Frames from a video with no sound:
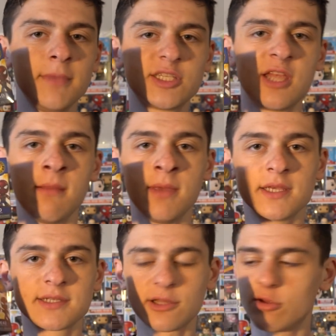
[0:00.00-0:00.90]

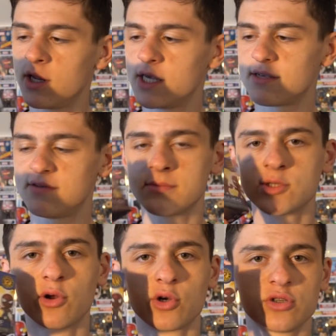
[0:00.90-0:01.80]
Мистери с который я
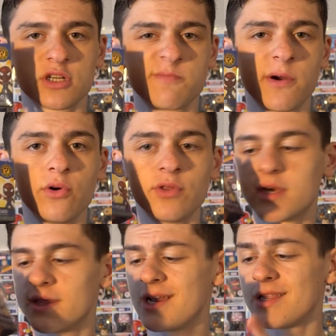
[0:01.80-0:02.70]
совсем скоро уже распакую
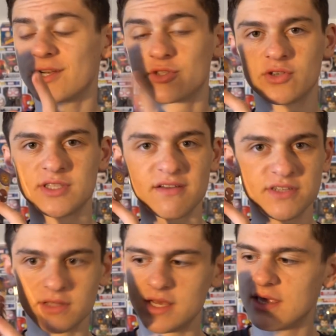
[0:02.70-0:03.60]
на канале, так что
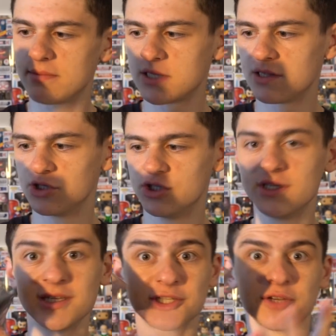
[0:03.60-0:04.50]
ставьте лайки, обязательно
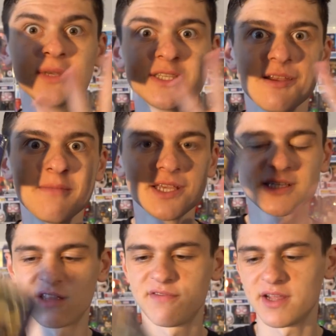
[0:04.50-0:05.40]
ждите. Это же Мистери
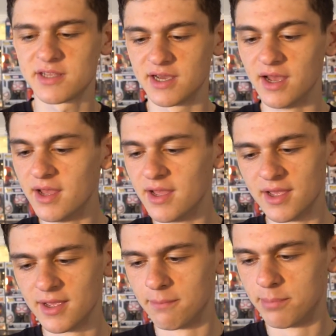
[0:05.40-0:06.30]
Минис от Фанка.
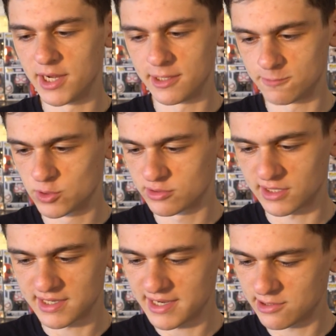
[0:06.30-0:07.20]
Блин,
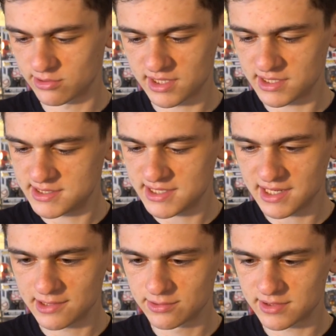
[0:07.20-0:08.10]
тут такая крутая
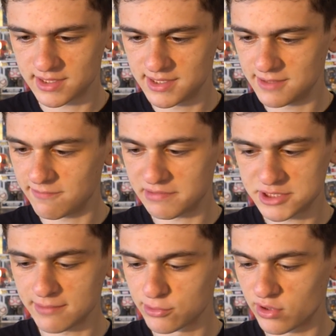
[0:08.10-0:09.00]
серия, тут такие...
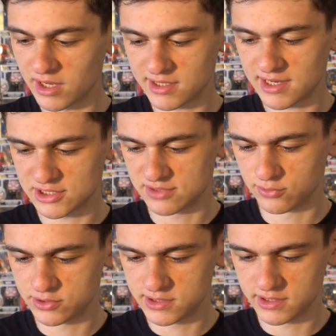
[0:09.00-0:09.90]
Вообще буду рад
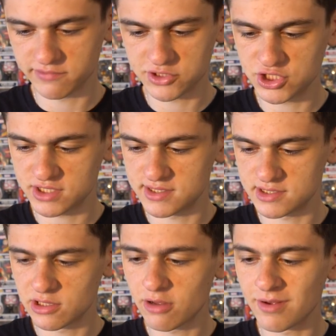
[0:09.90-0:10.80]
каждому из них. Вот честное
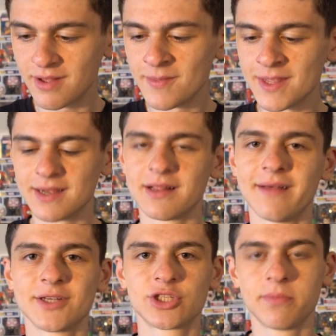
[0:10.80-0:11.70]
слово,
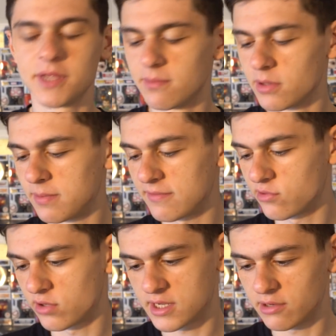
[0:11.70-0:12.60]
главное, чтобы не было
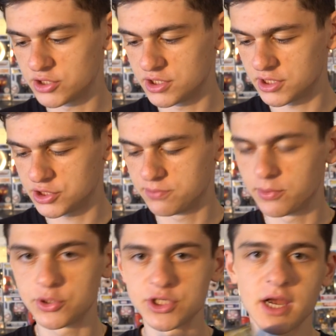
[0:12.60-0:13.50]
повторок. Я очень хочу
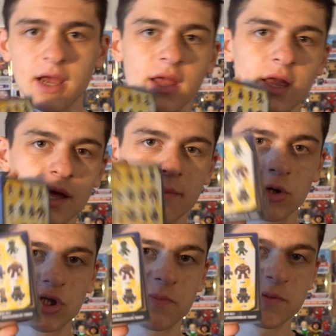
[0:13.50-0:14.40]
Паучка,
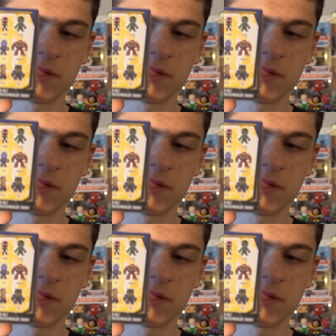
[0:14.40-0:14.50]
можете